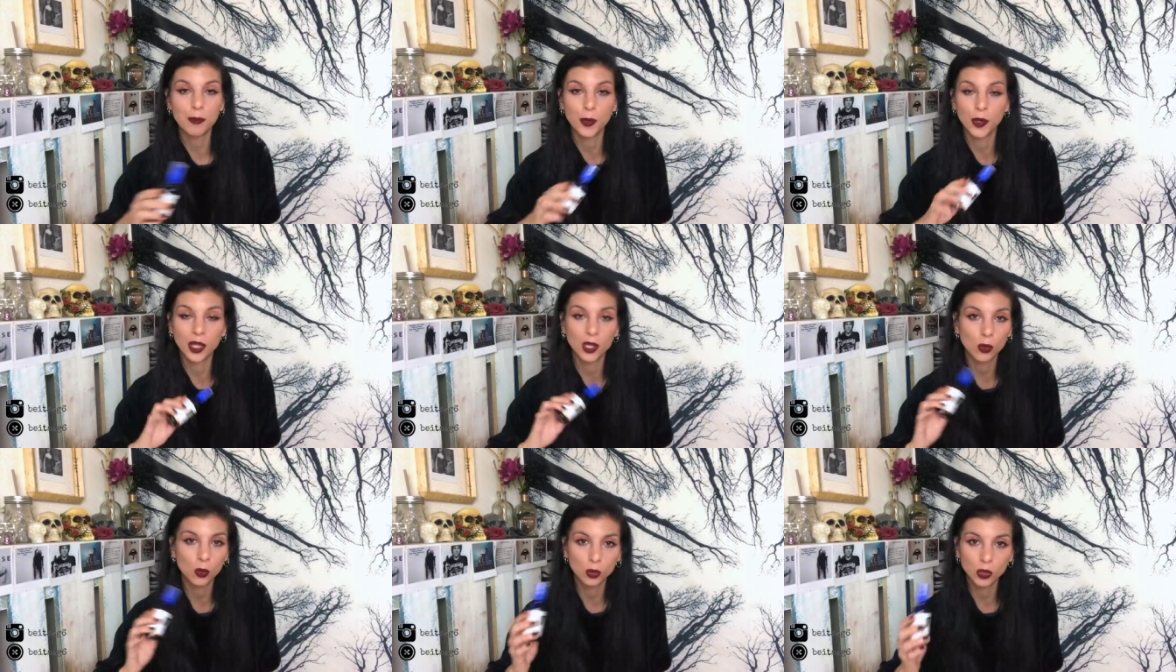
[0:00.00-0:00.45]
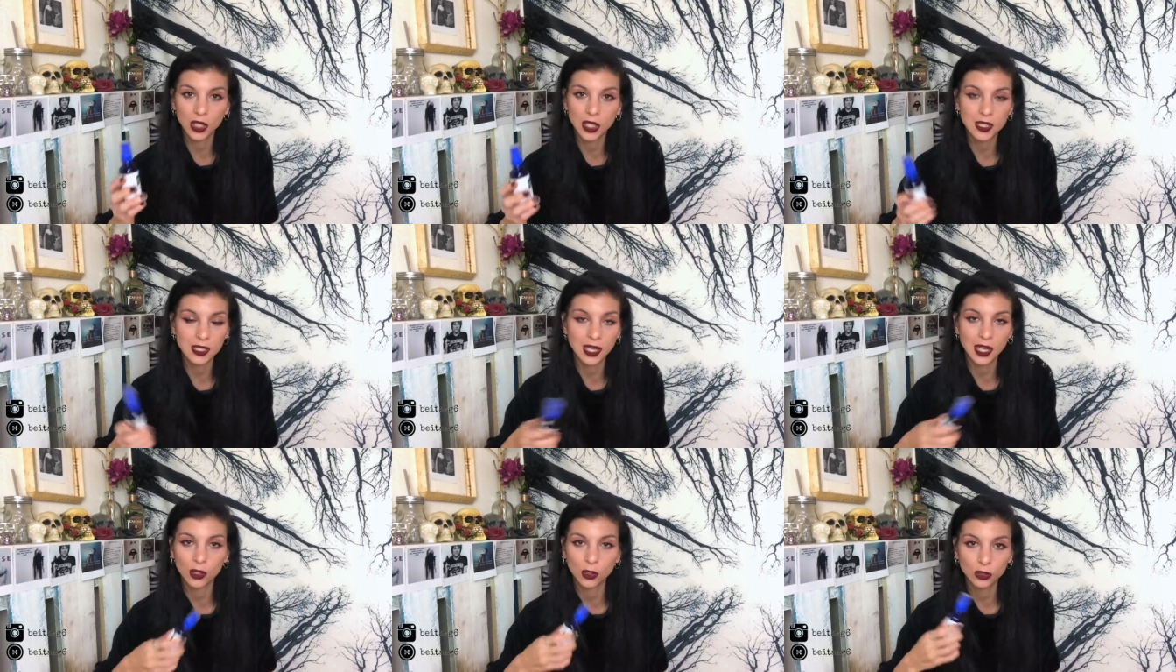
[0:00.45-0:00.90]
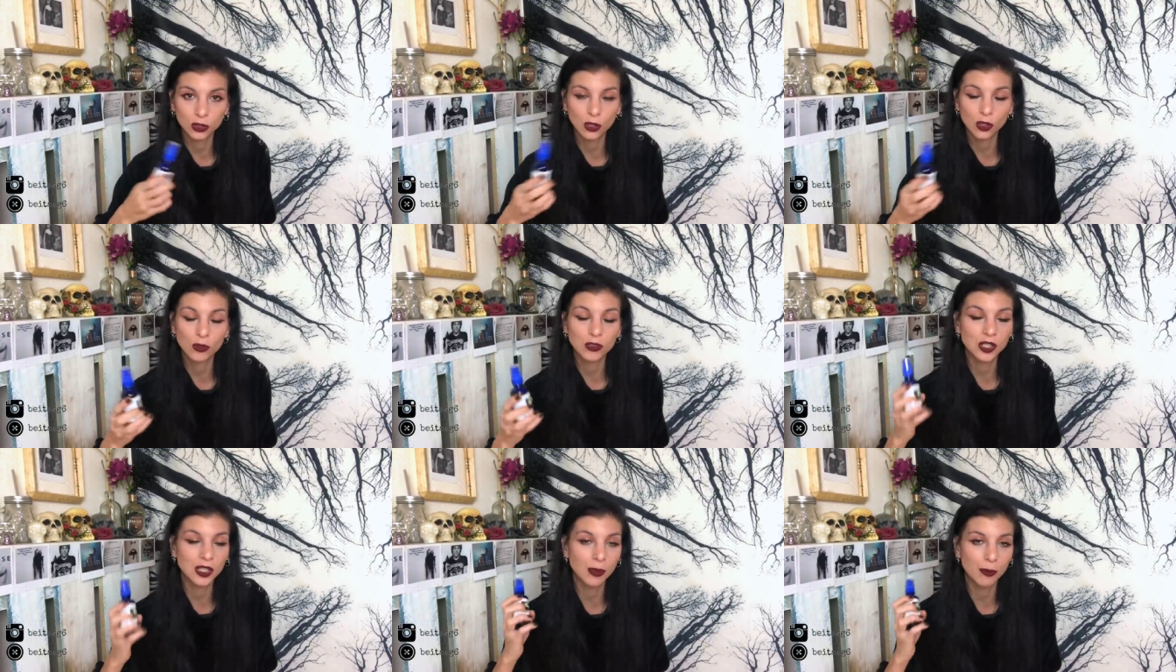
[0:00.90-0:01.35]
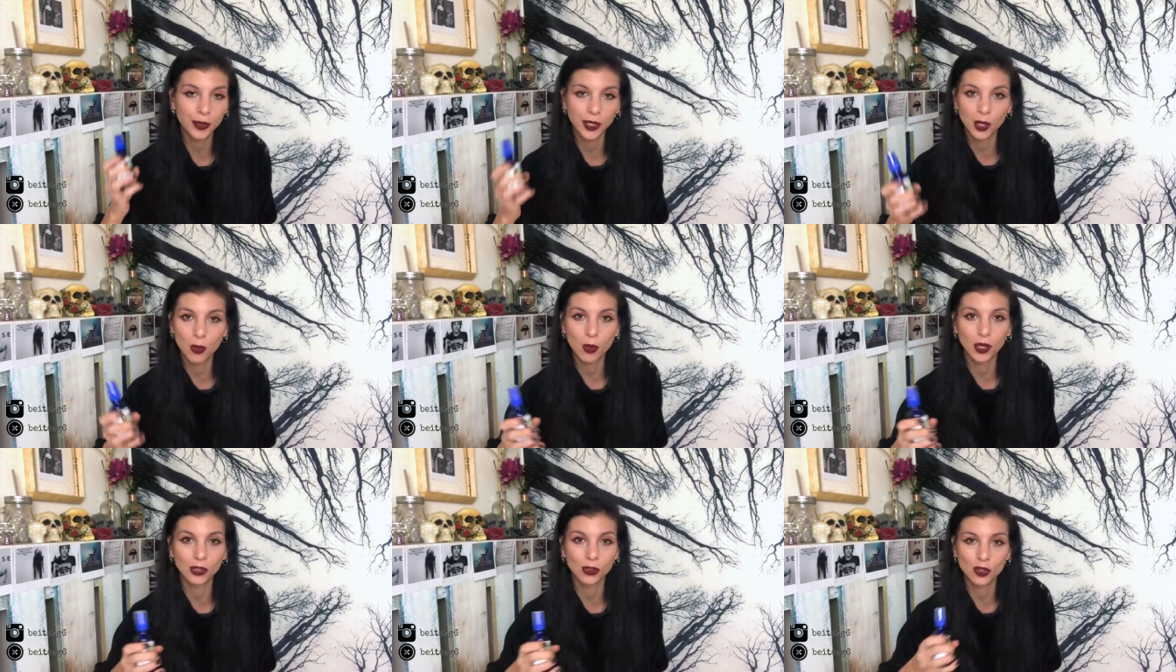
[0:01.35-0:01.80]
pueden utilizar otro siempre
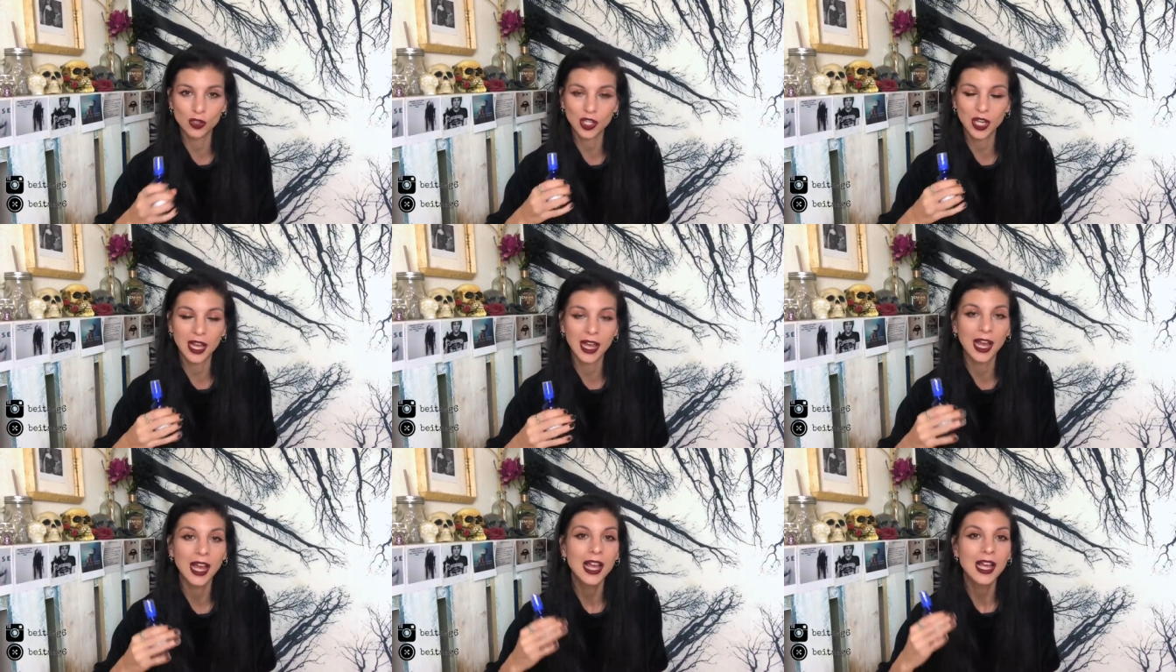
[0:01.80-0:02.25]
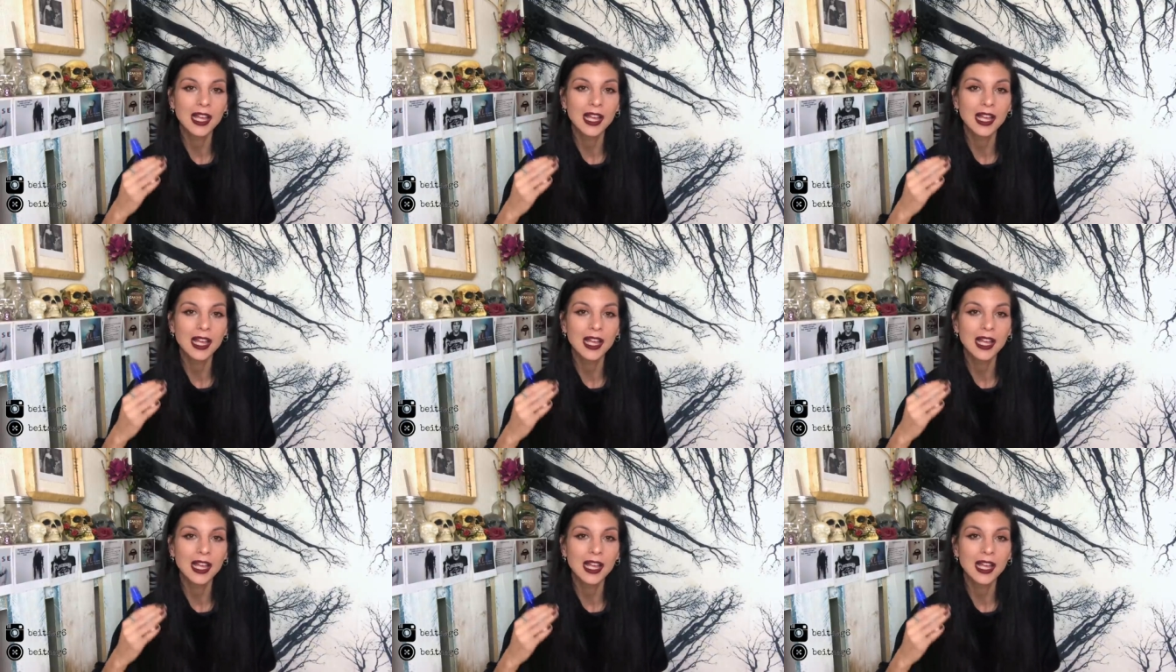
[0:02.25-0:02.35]
y cuando sea